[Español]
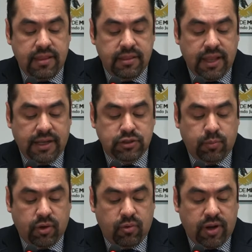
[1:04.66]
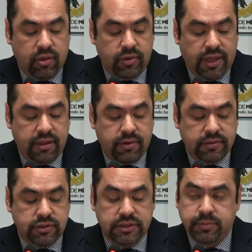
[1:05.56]
de la Subprocuraduría de
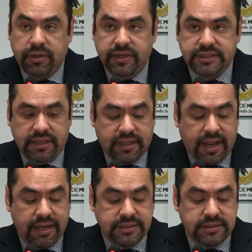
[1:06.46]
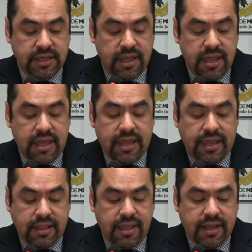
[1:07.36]
Averiguaciones Previas Centrales
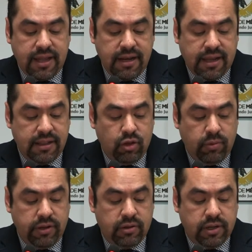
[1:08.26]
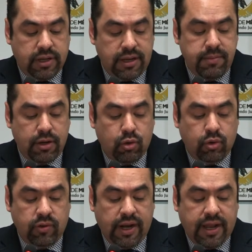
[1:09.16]
indican que el doble crimen
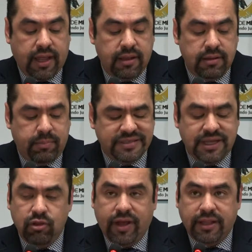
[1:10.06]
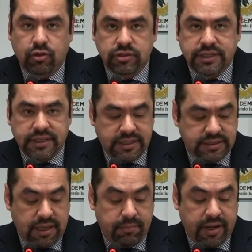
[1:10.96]
ocurrió el, el pasado 14 de
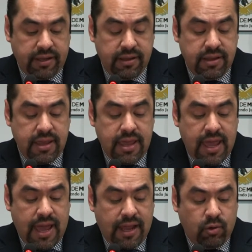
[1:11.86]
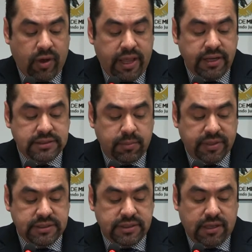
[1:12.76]
diciembre. Al lugar se
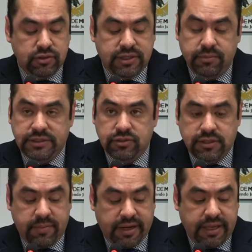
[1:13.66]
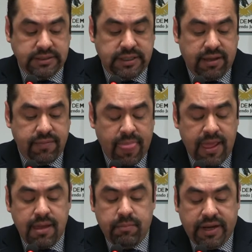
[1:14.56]
presentaron servicios de emergencia
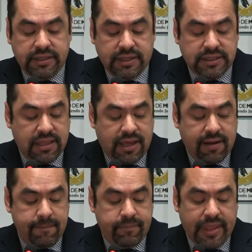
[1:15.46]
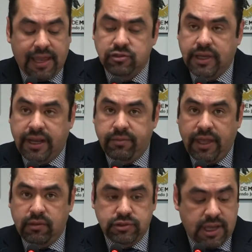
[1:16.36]
para trasladar a los
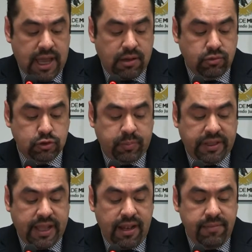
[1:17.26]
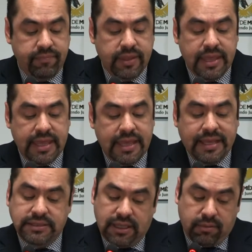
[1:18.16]
agraviados a un hospital.
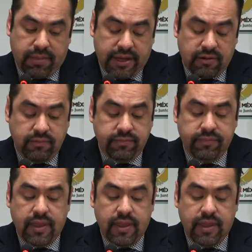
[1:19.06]
Sin embargo,